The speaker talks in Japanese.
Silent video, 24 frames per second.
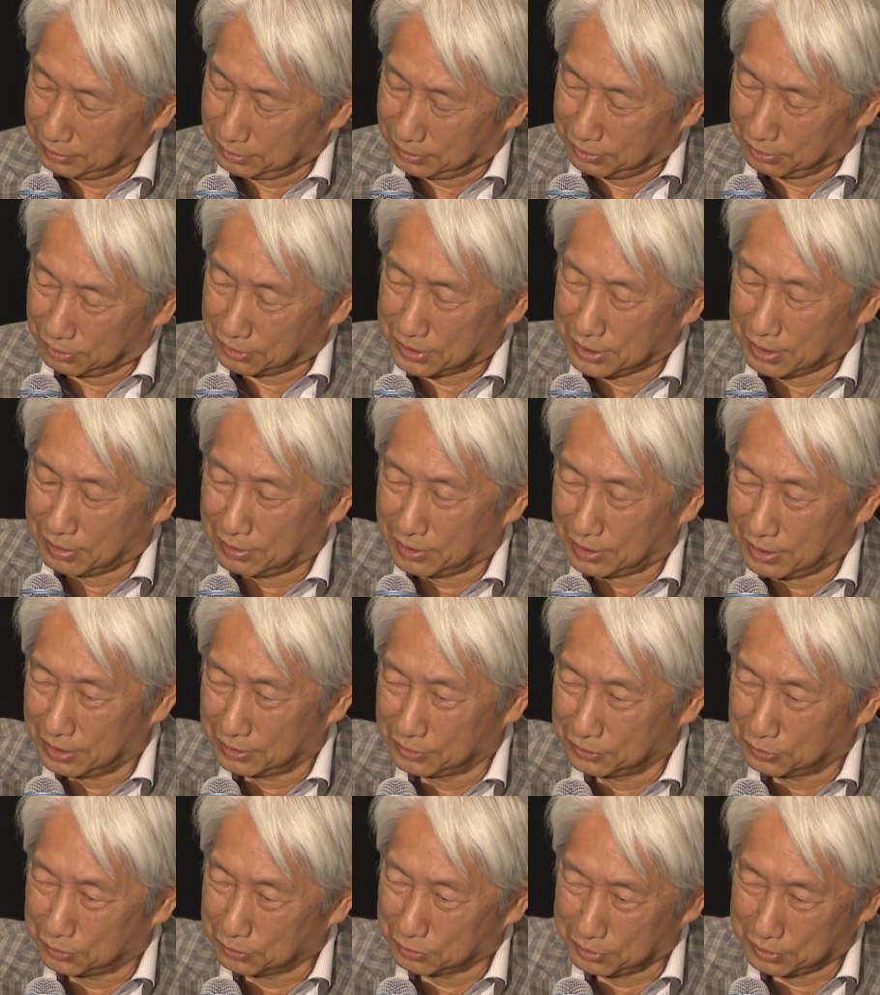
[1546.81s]
黒沢
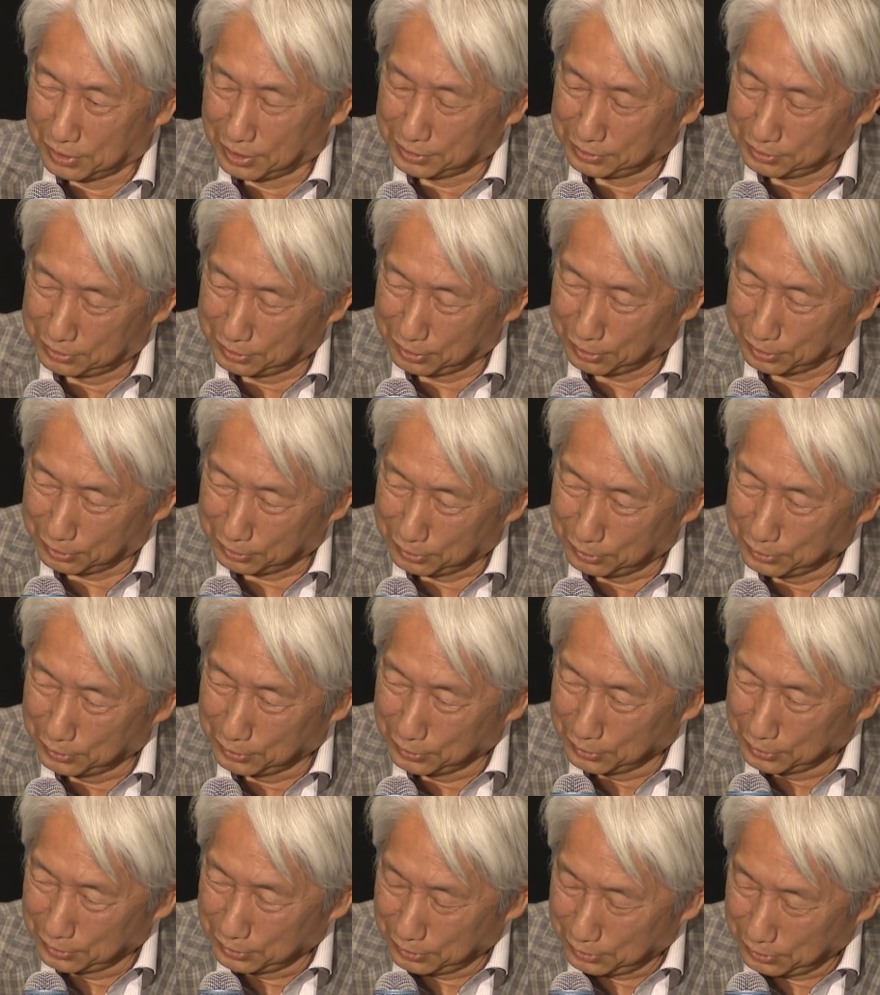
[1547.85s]
監督がいて、
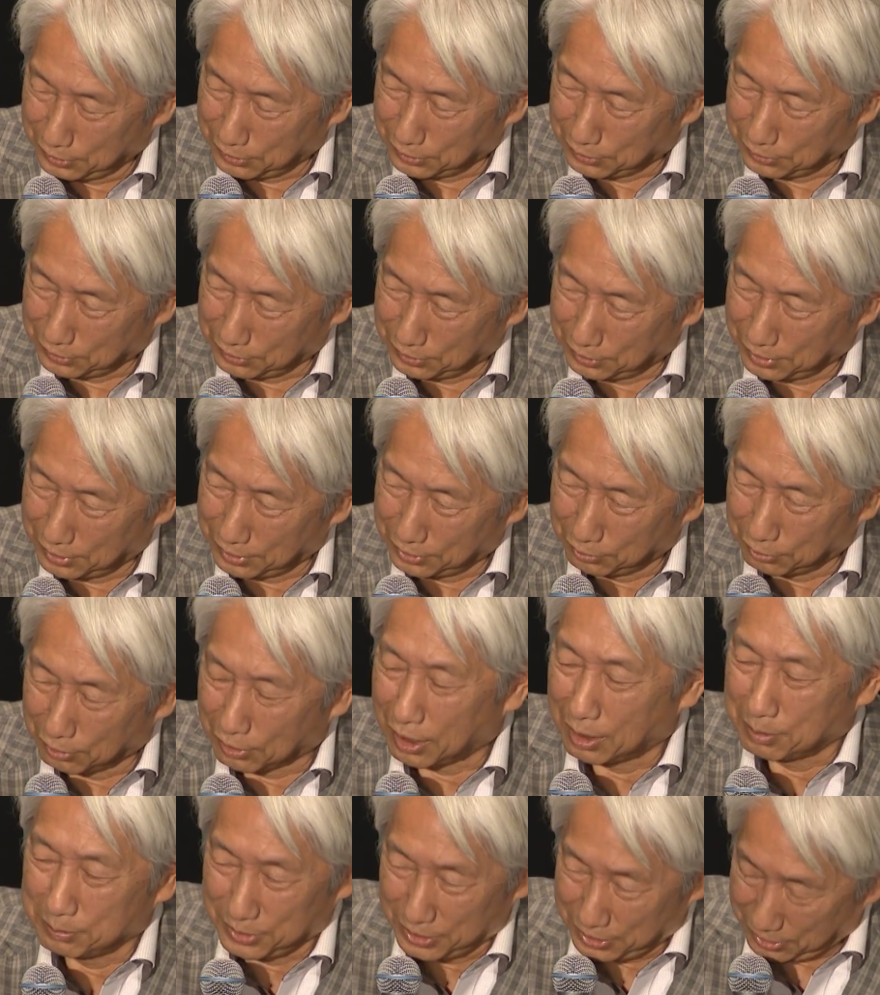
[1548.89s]
はい、で野
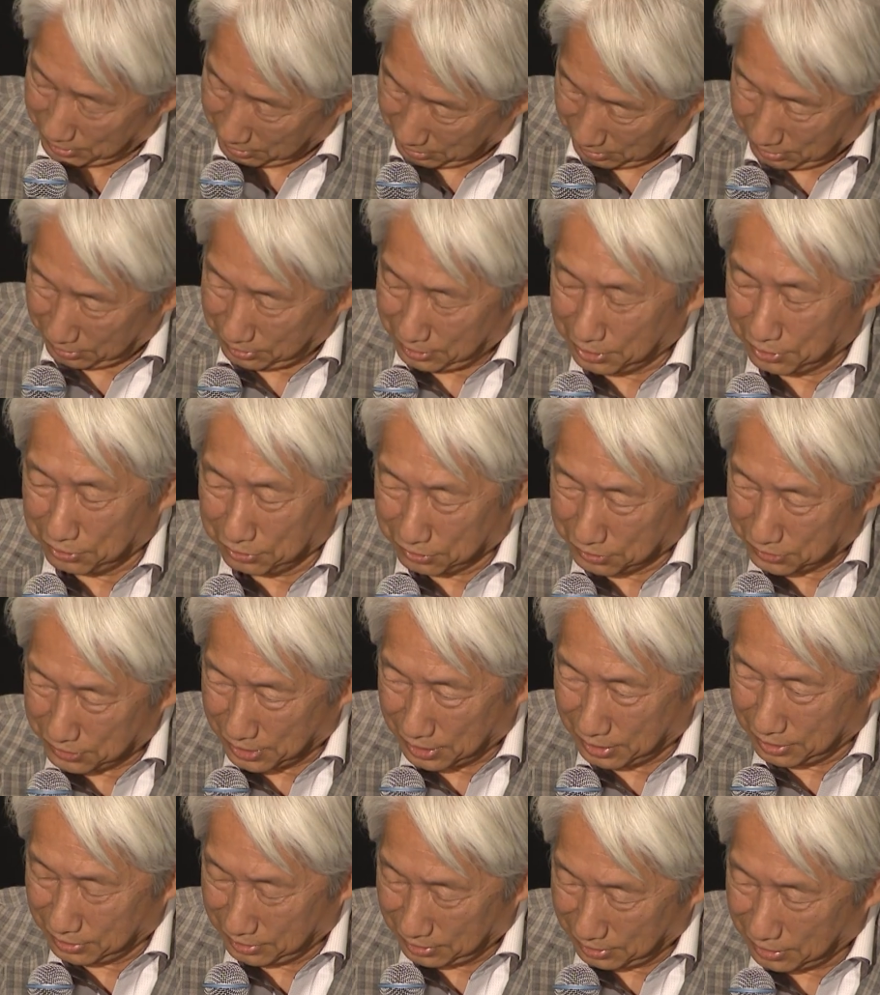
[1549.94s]
上照代
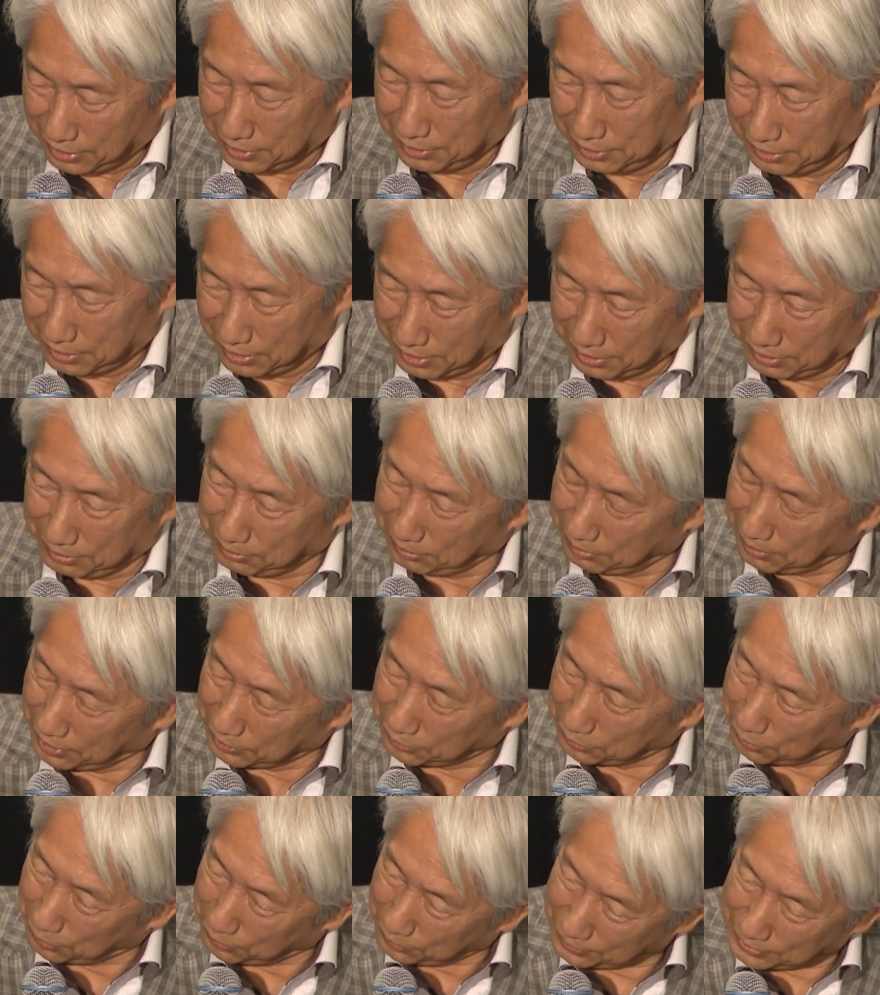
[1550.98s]
さんがいて、うん、あ
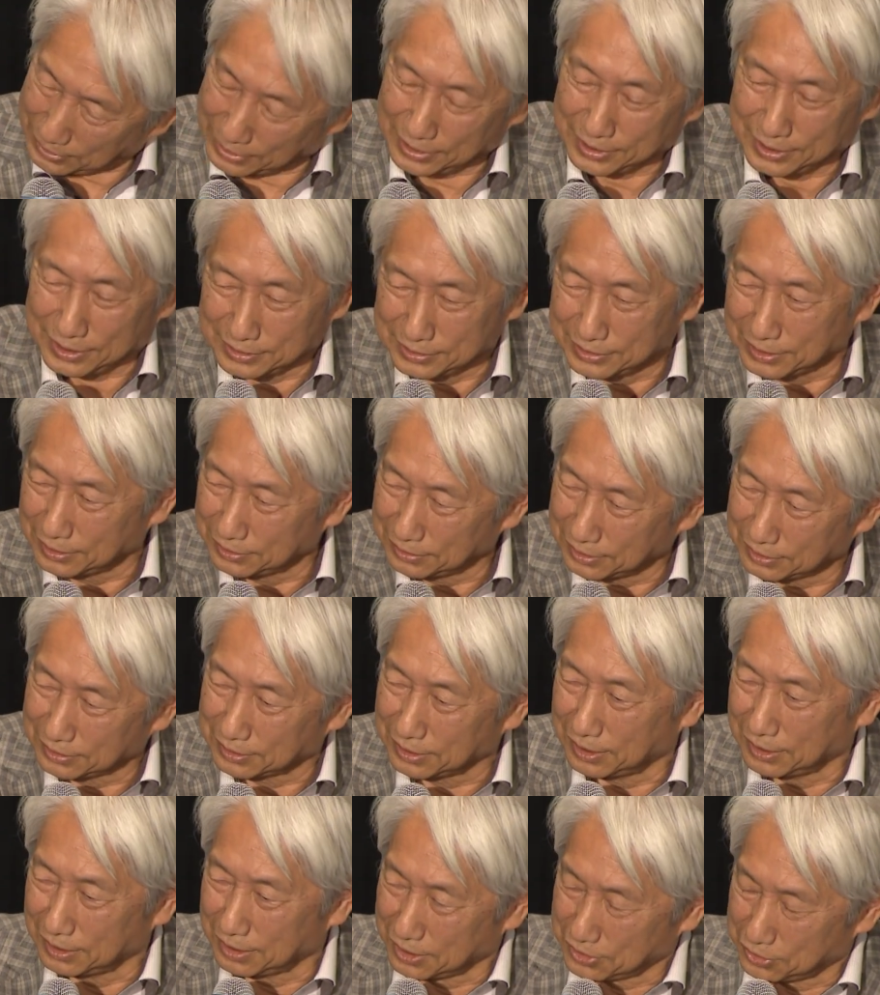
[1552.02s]
と誰がいたんだっ
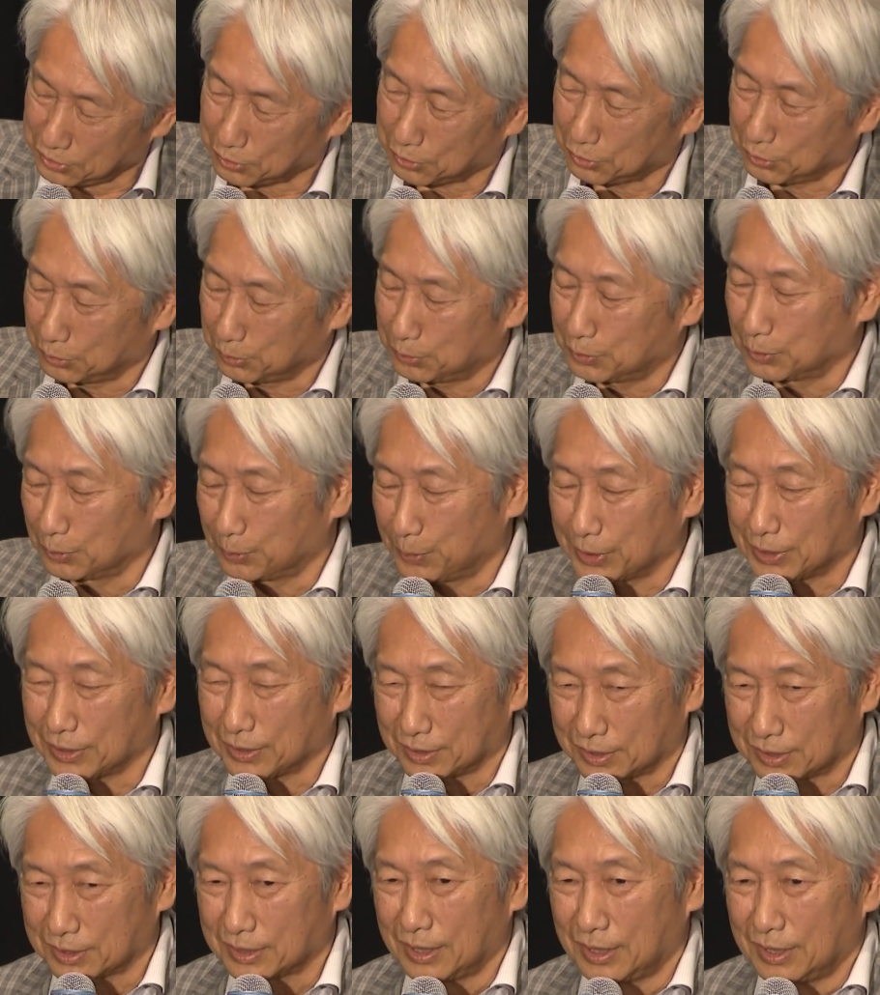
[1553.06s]
たかな、うん、ちょっとよく覚えて
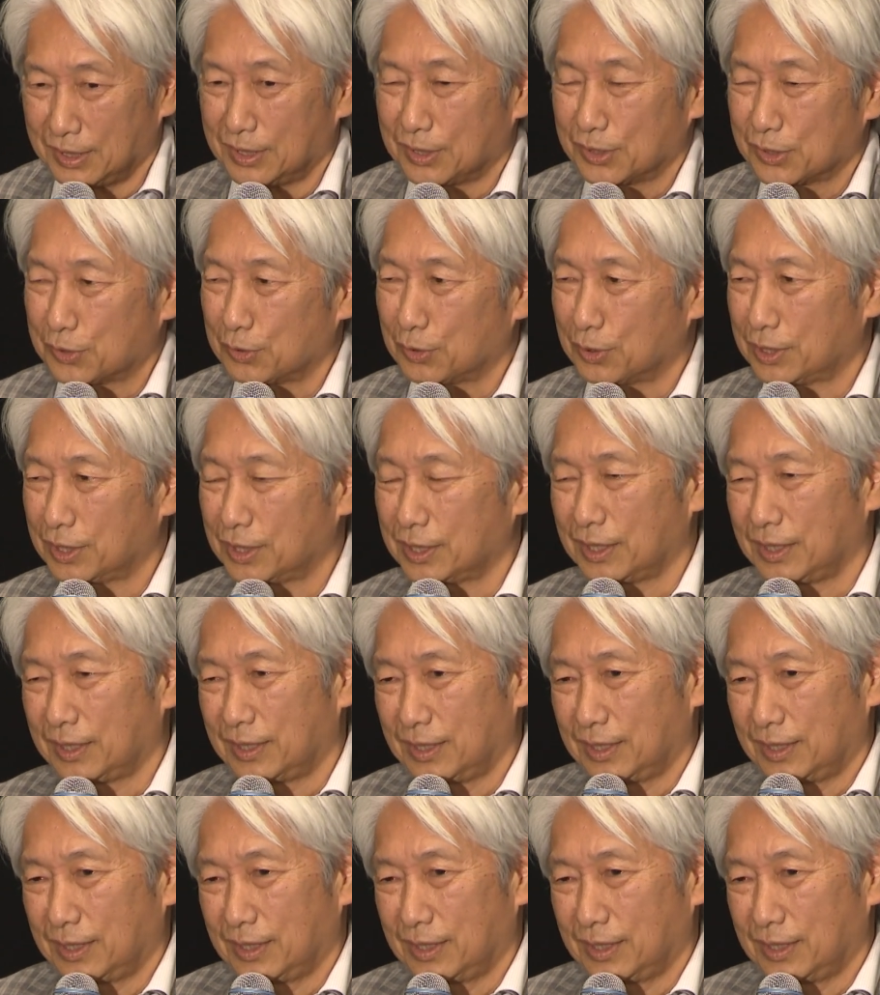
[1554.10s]
ない、うん、それで、